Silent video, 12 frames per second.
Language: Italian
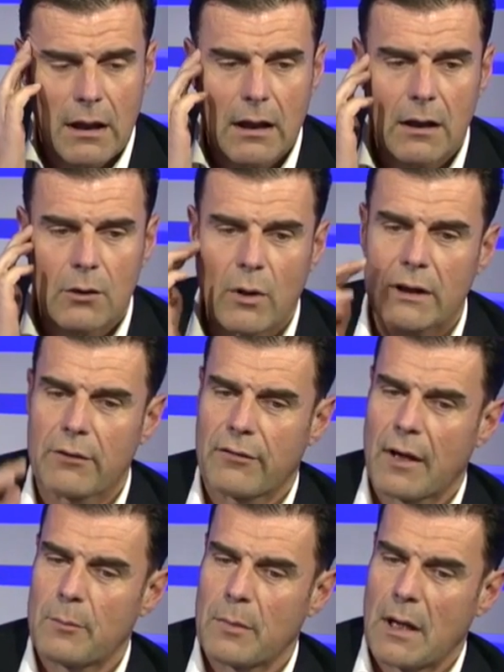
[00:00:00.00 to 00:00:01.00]
Eh, due anni
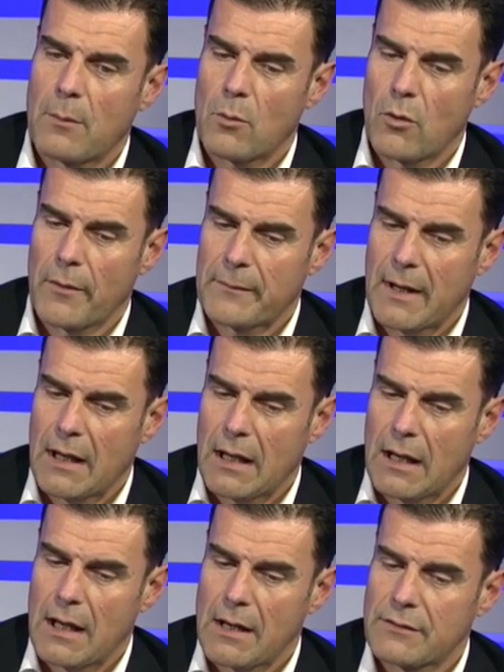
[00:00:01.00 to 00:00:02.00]
fa abbiamo
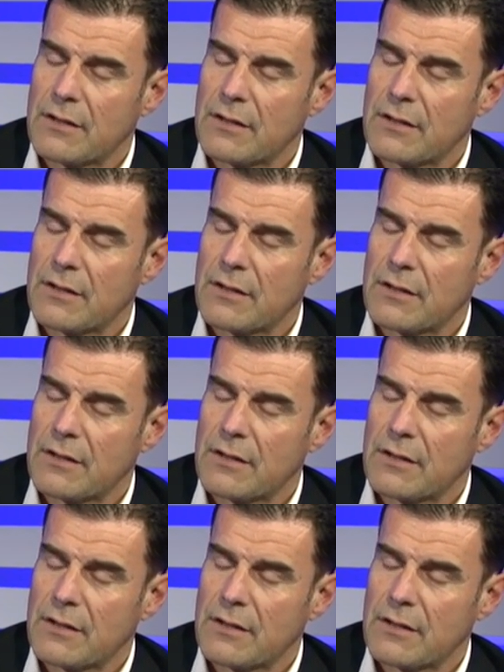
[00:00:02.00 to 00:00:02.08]
eh,